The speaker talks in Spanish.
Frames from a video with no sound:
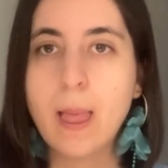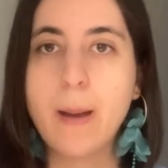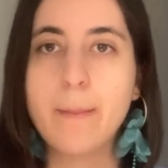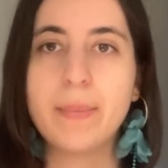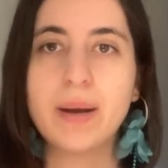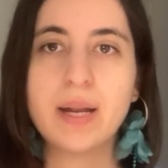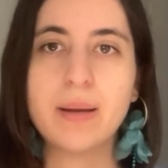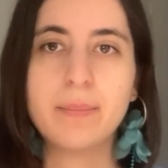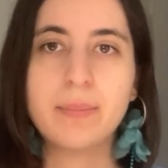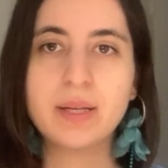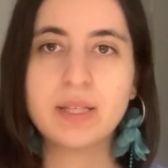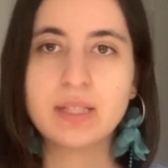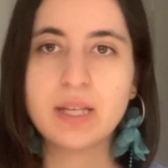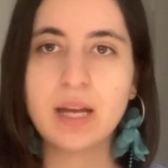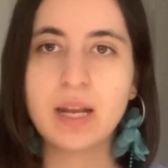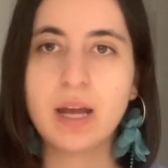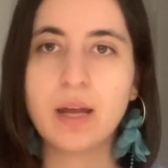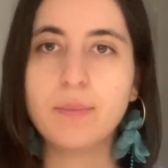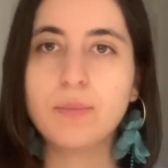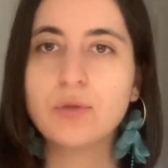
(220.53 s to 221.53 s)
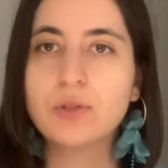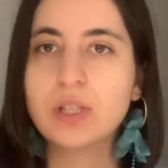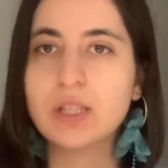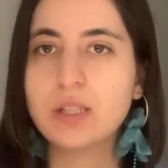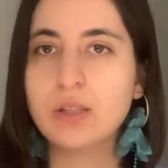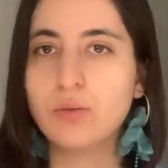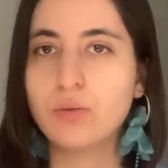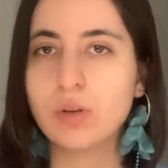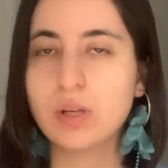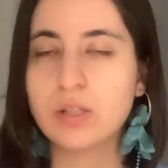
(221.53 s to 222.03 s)
Para empezar, hay muchas
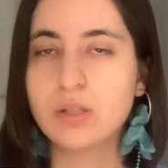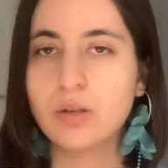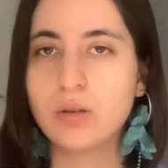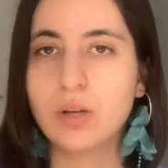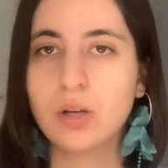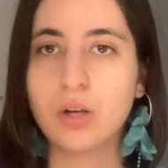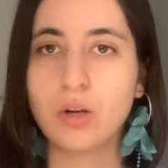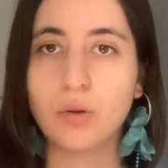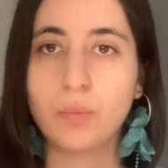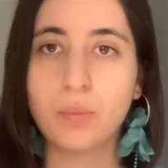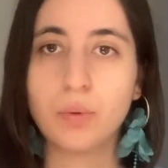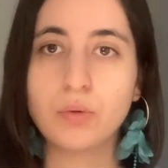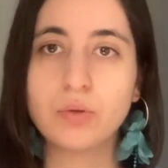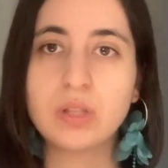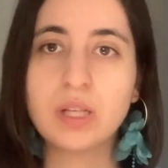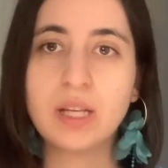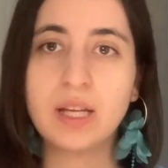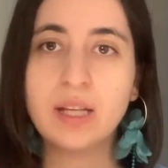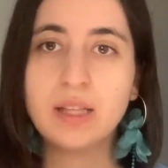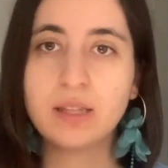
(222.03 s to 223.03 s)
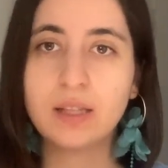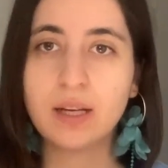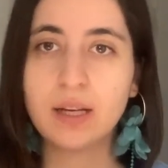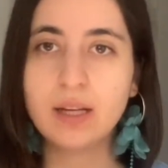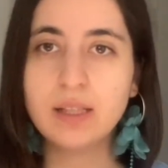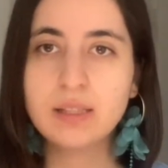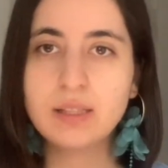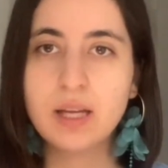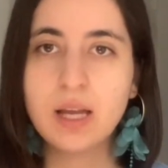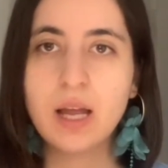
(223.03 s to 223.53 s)
situaciones que nos producen
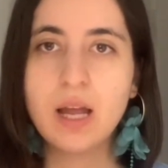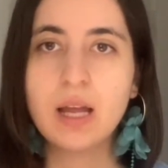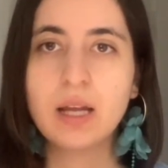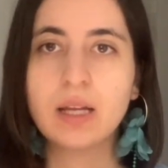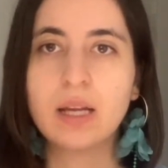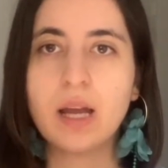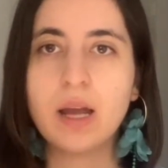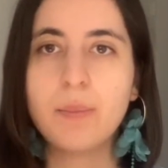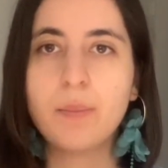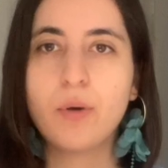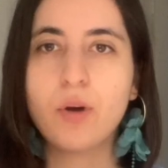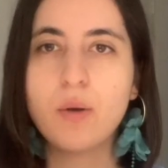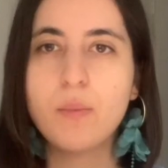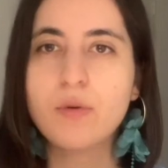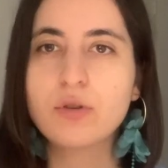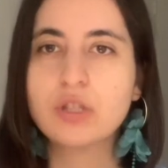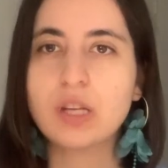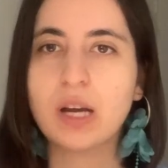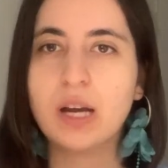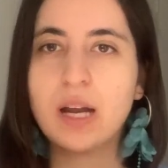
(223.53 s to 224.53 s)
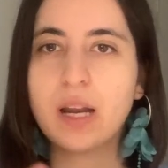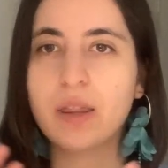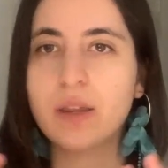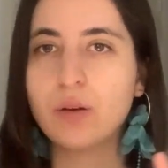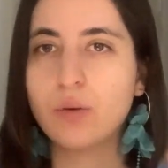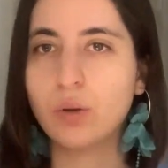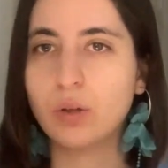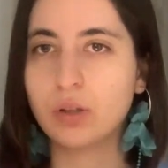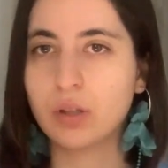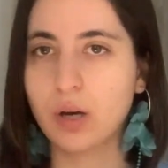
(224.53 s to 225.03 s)
estrés que podemos sacar de
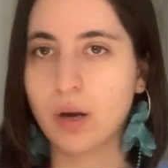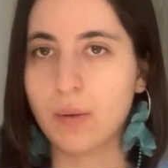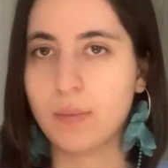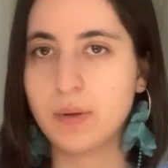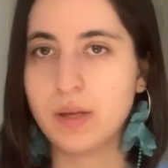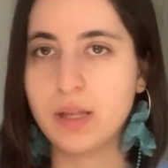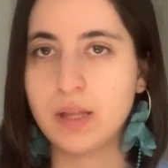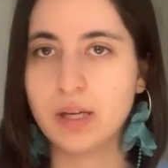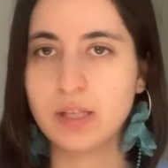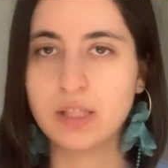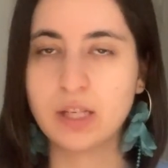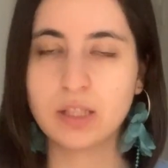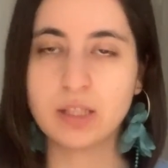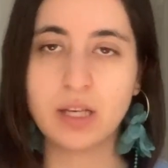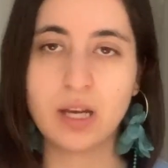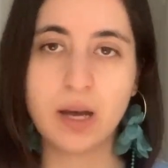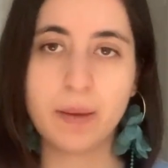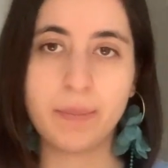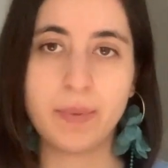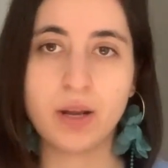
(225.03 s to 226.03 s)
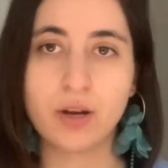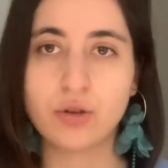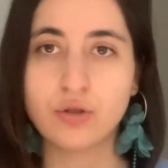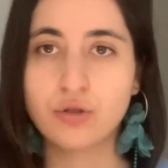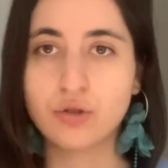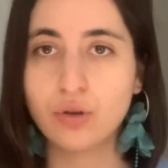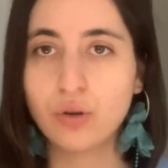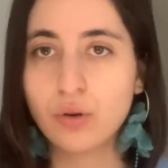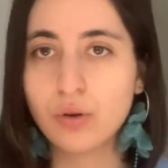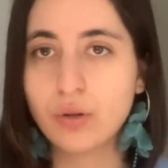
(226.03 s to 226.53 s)
nuestras vidas, ya sea
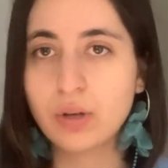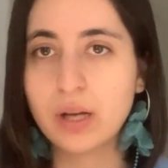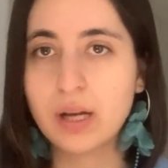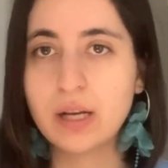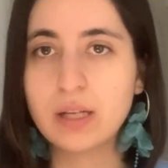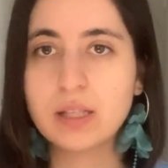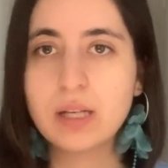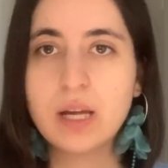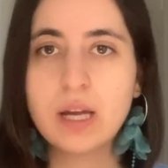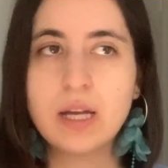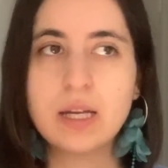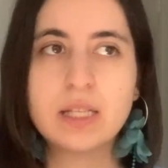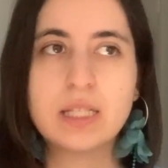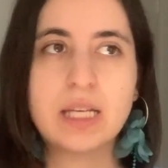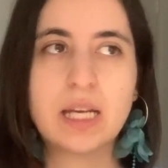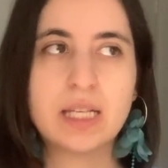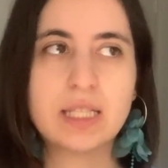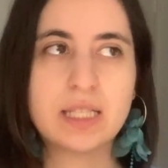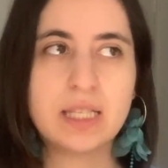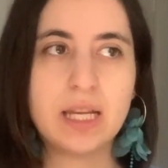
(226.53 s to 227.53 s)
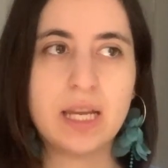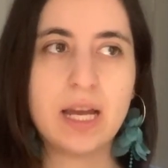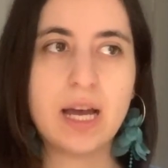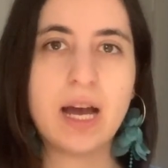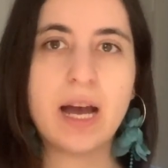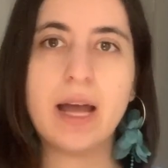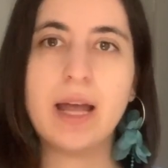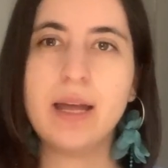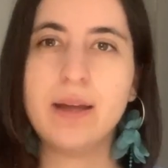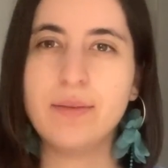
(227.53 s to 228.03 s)
personas, ya
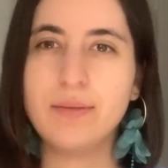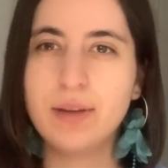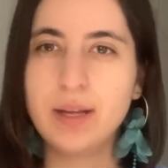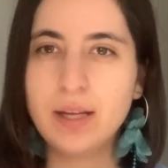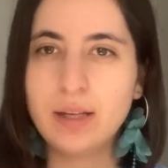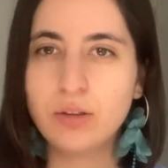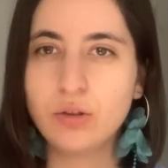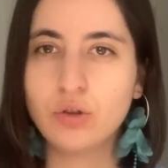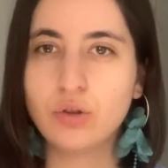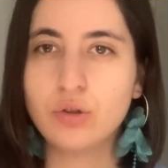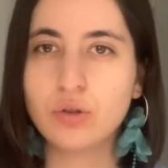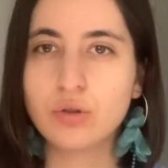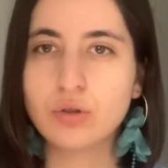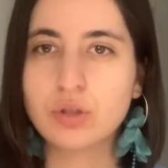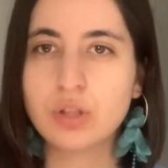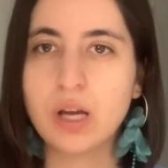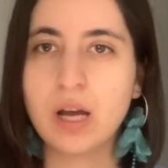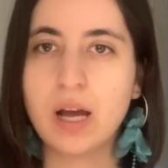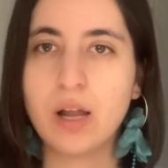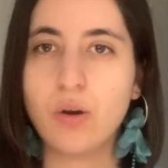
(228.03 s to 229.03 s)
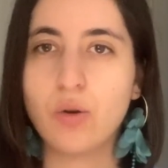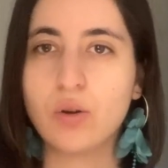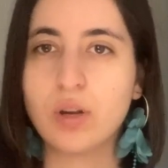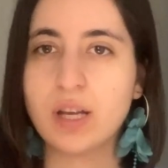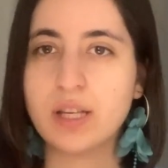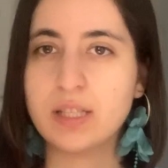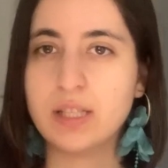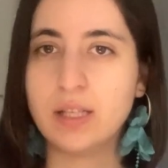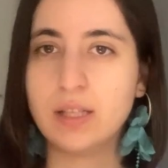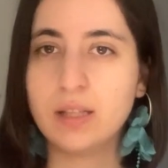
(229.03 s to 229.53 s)
sea eventos a los que
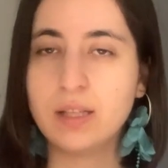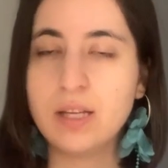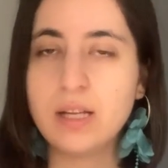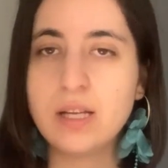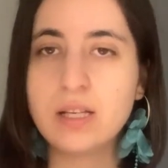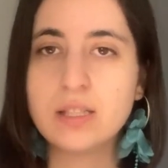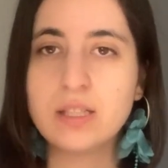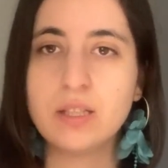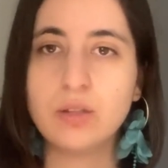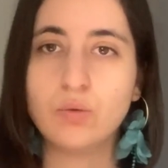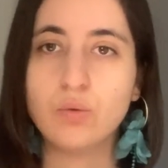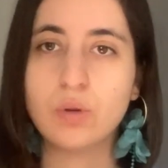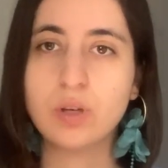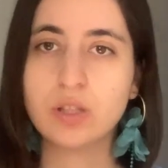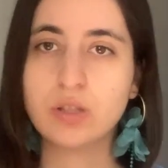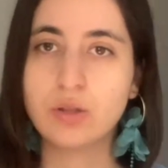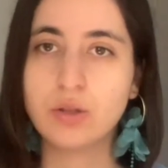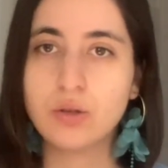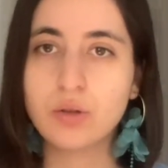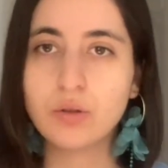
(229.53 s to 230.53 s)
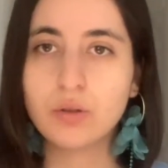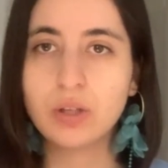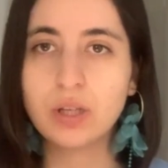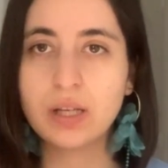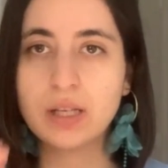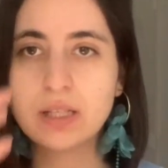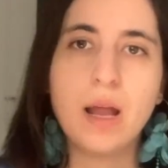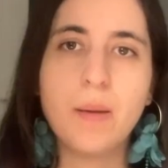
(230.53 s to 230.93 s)
asistir, situaciones.